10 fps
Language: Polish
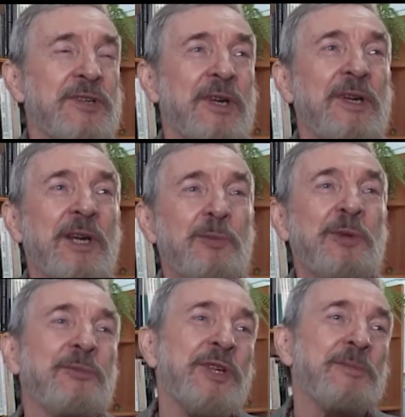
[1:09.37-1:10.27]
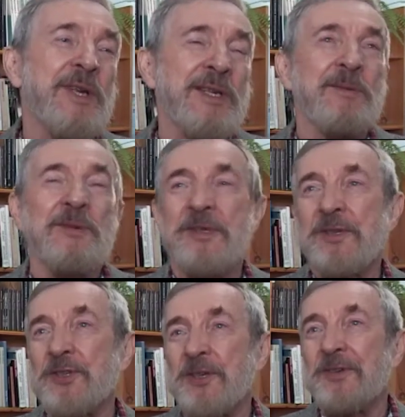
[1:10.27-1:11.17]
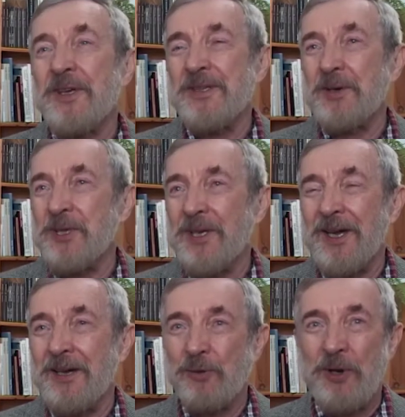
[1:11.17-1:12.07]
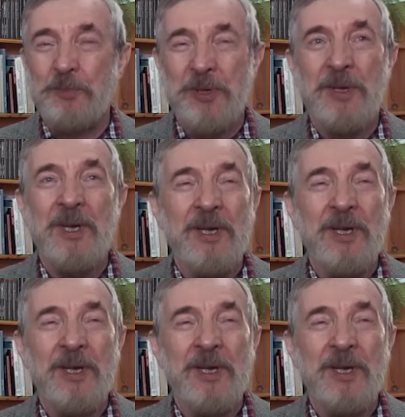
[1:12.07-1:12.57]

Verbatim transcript: że my możemy możemy razem jeszcze wiele zrobić dla Europy,